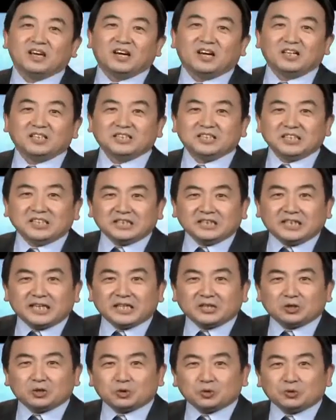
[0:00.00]
而今
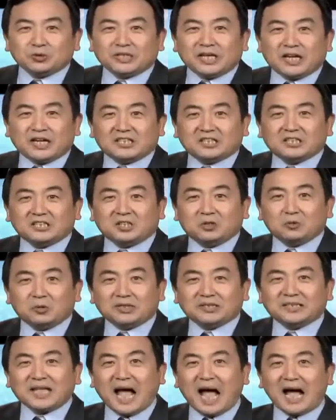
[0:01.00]
天出现了社
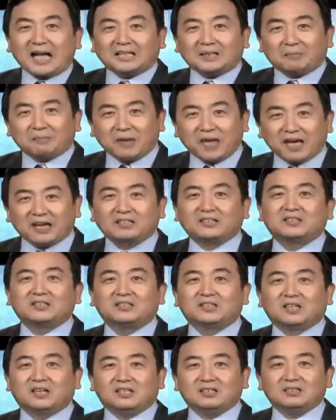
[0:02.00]
会大的变
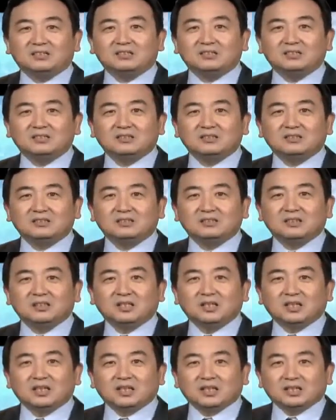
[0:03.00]
革，
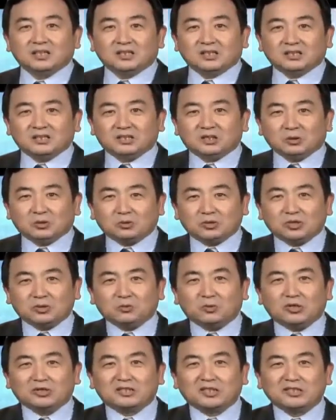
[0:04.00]
就是
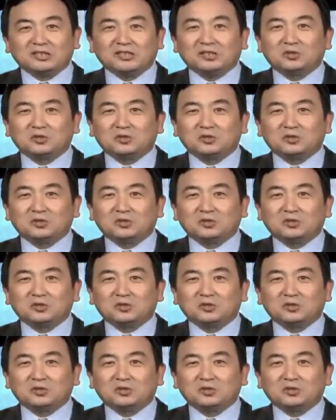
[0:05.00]
我曾